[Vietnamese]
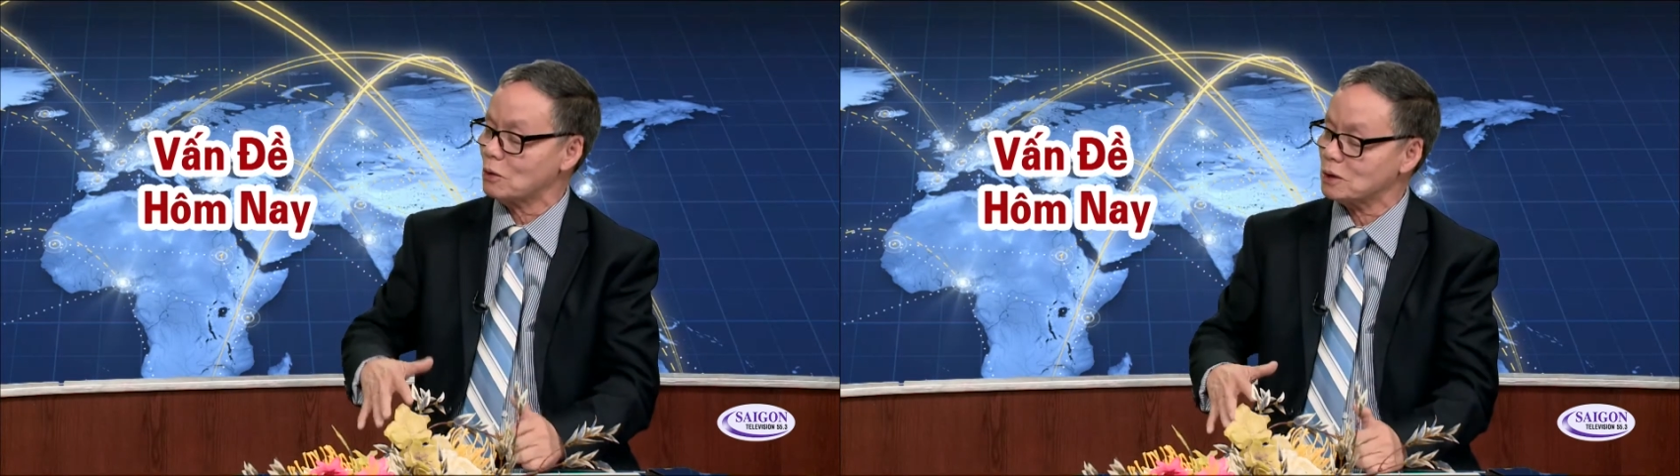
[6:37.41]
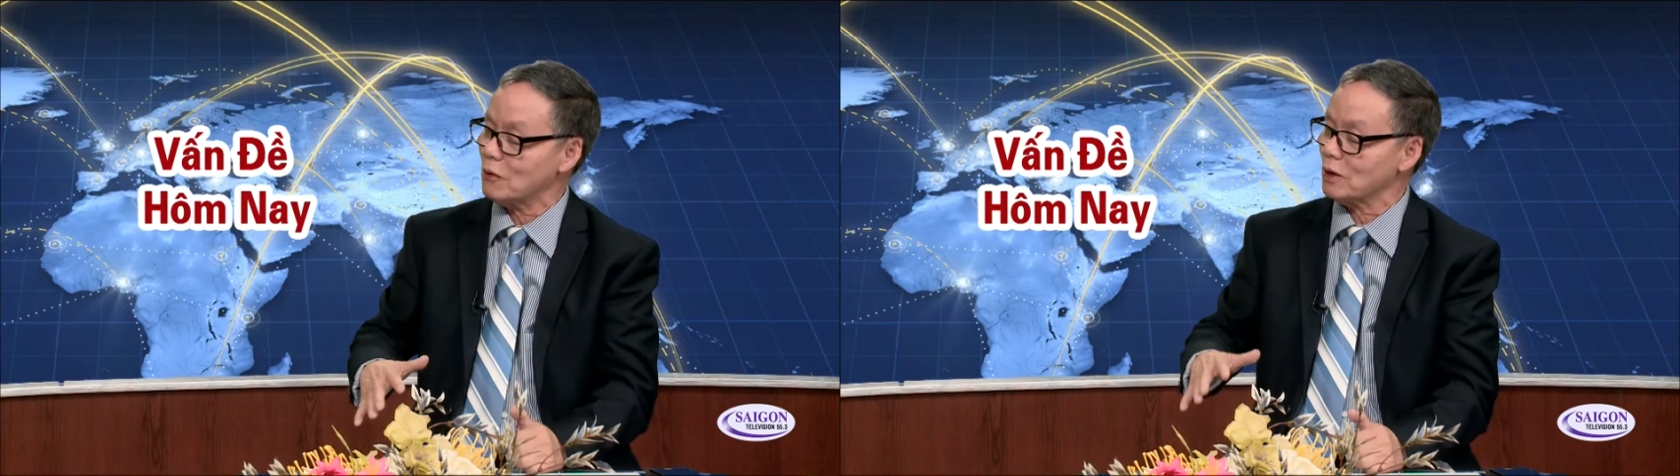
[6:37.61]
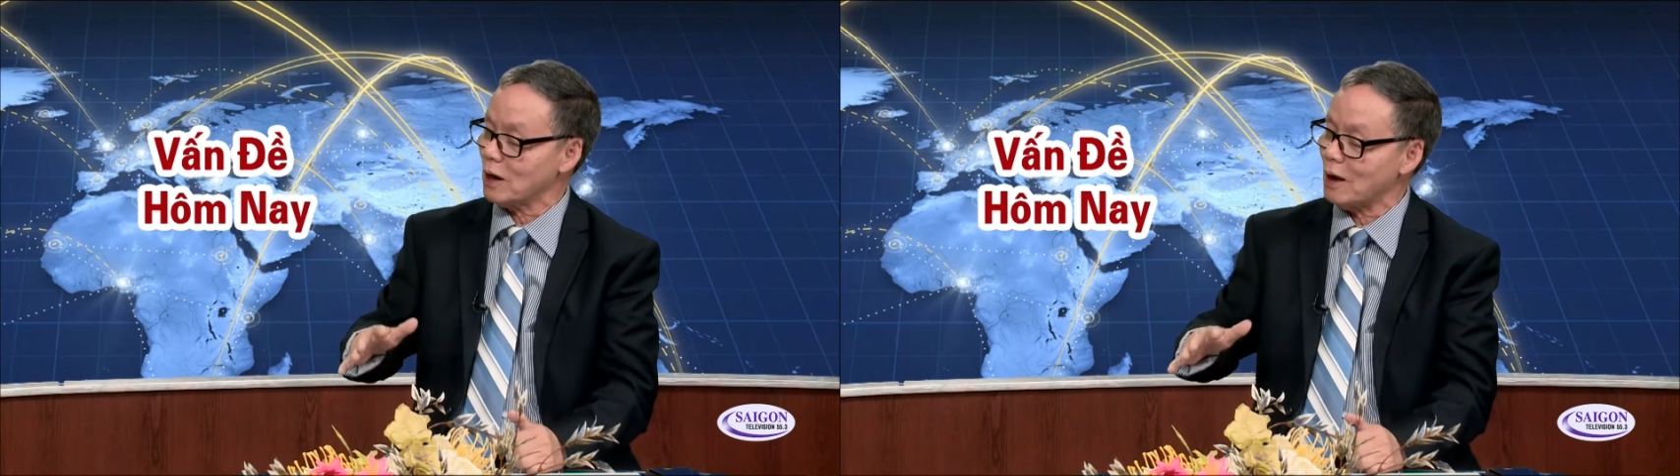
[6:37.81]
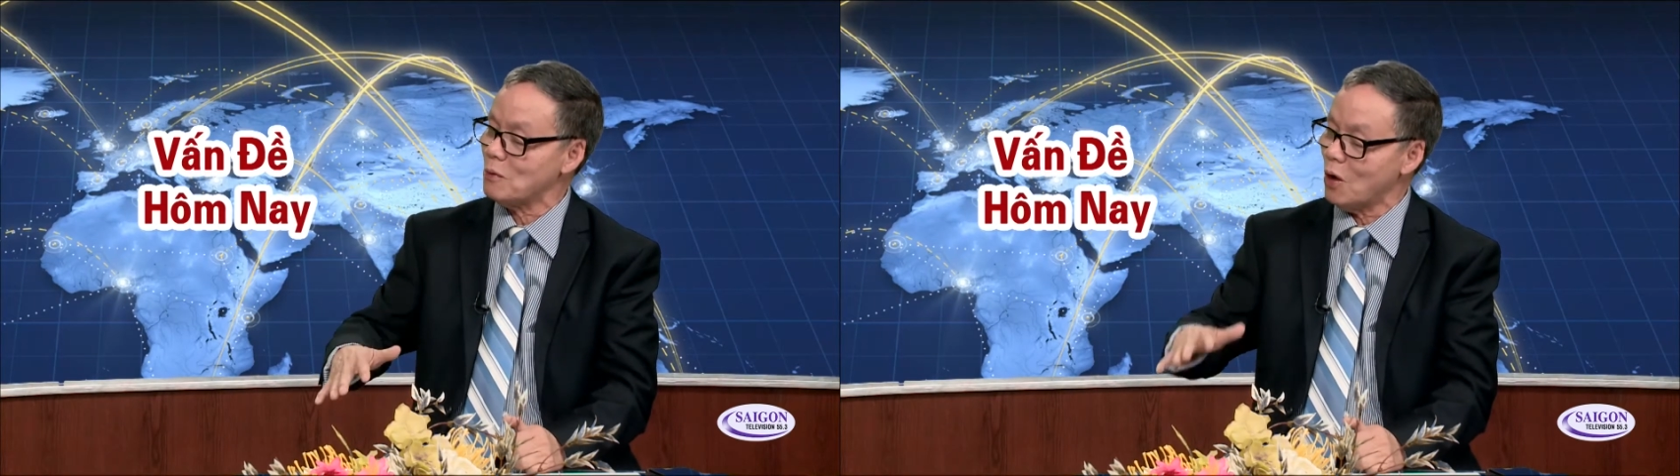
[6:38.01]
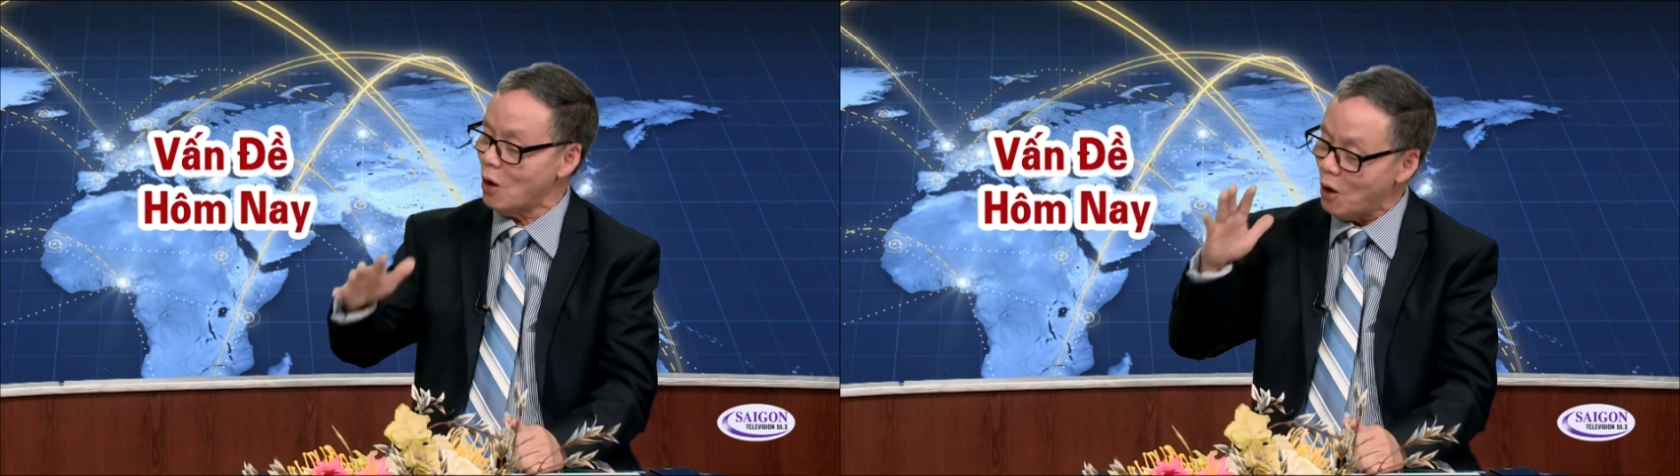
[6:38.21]
cộng sản việt nam
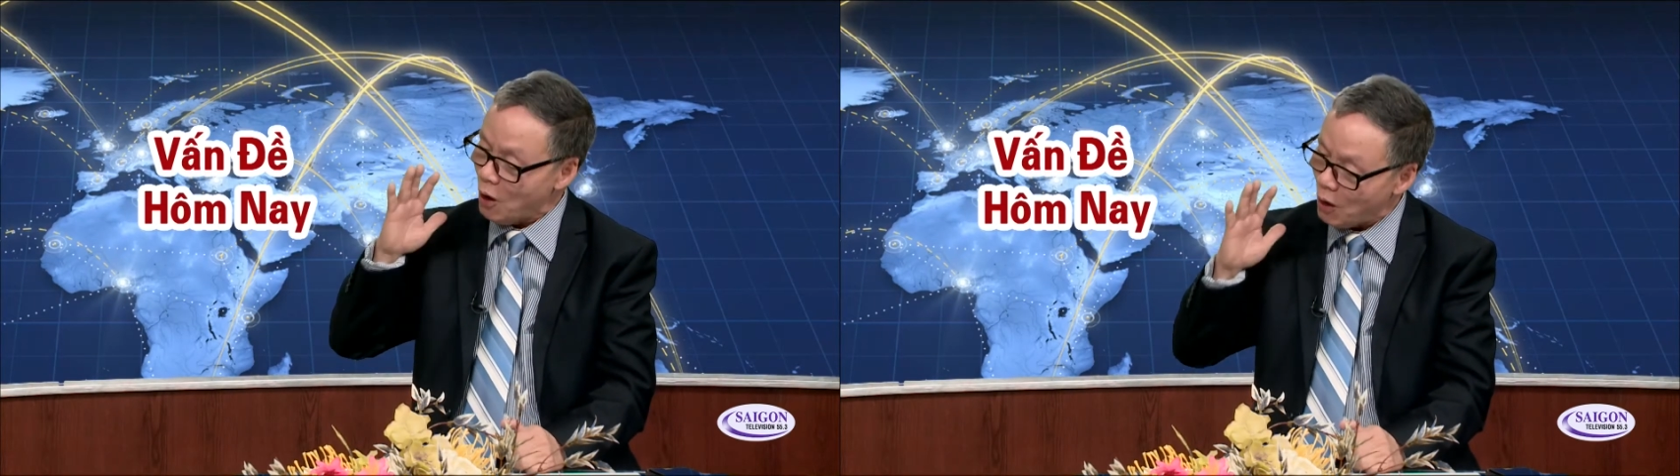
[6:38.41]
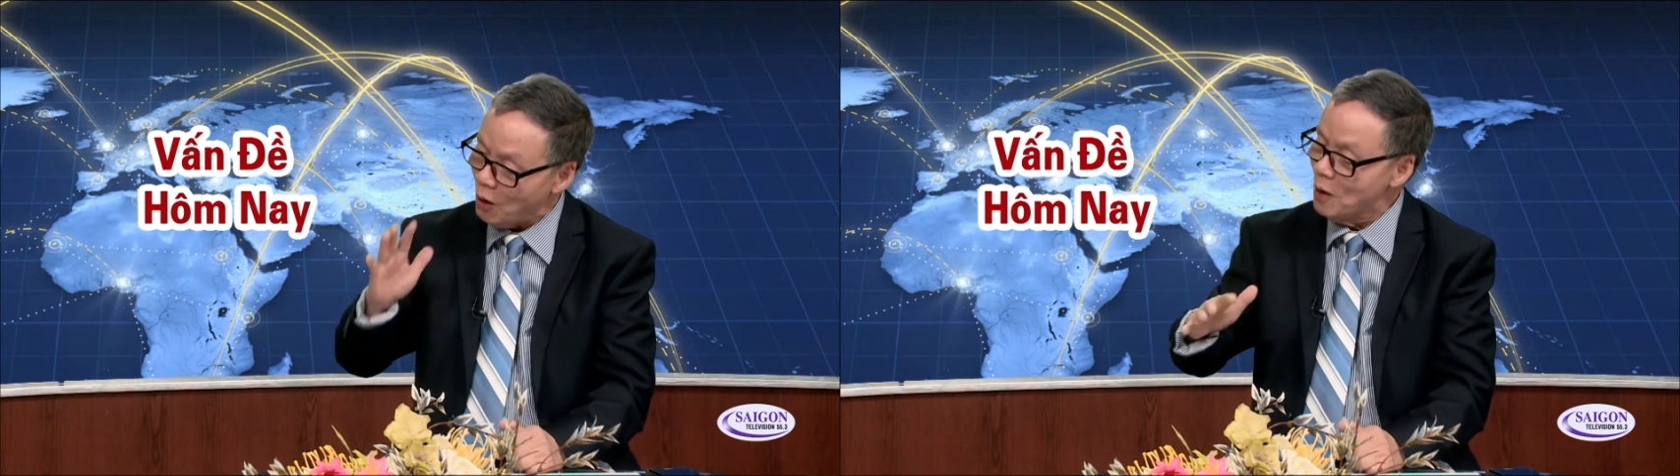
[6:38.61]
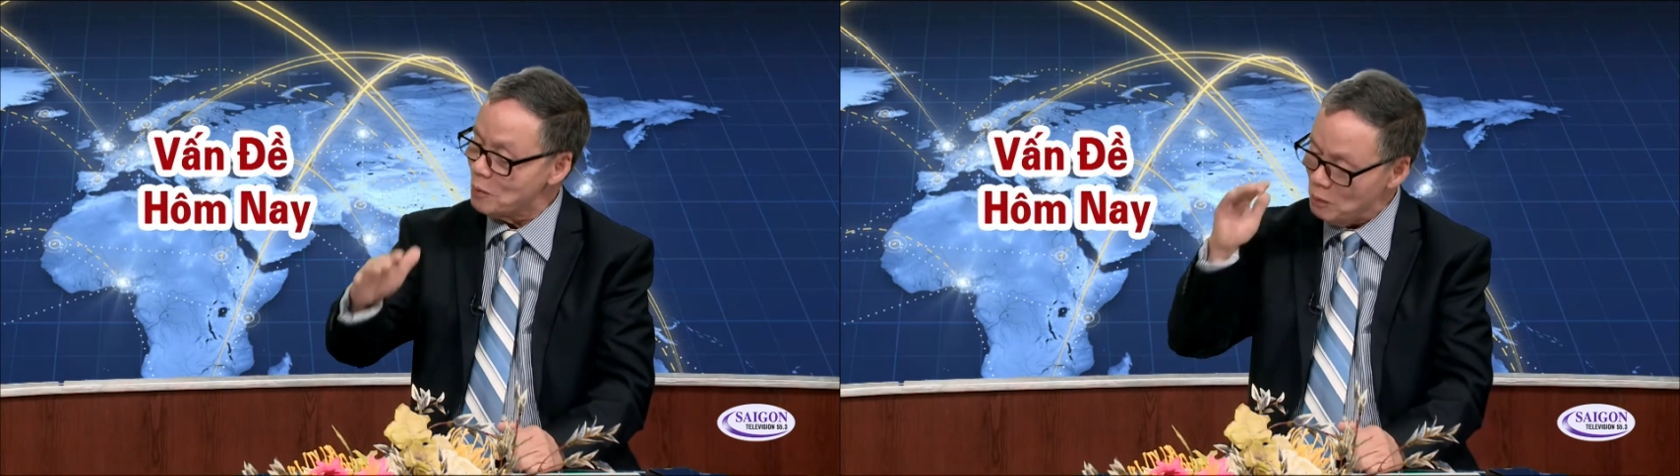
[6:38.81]
họ